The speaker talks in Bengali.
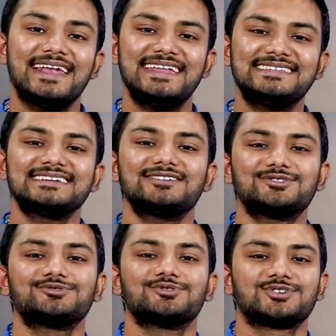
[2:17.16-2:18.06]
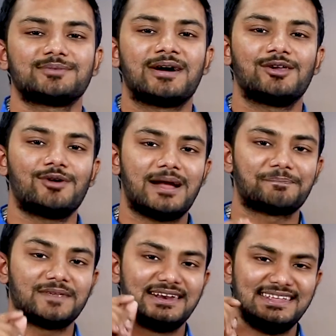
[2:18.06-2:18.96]
নিজের জন্য যেটা ভালো হয়
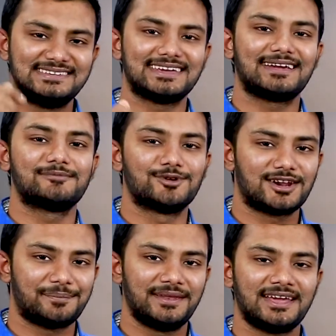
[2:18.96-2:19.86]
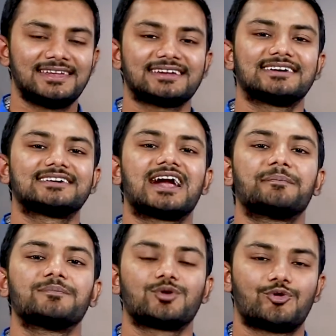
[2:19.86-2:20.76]
আপনার নিজেকে মনে রাখবেন এখানে একটা
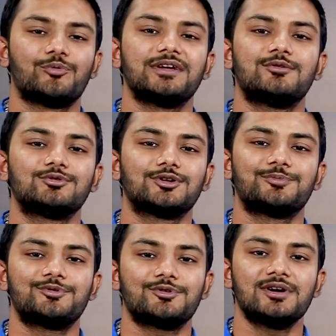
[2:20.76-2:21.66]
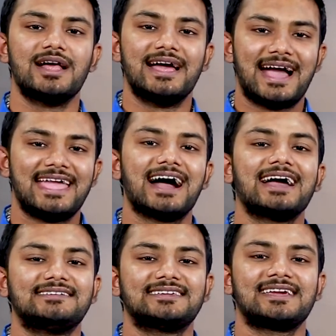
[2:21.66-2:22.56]
টার্ম খুবই গুরুত্বপূর্ণ এই
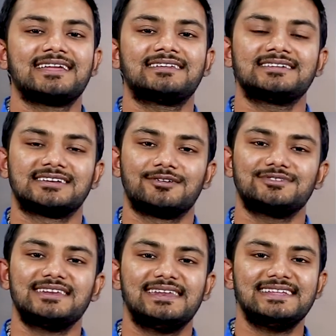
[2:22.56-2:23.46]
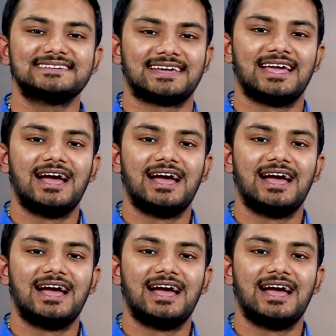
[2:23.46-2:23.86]
হাইজেনের ক্ষেত্রে সেটা হচ্ছে নিজে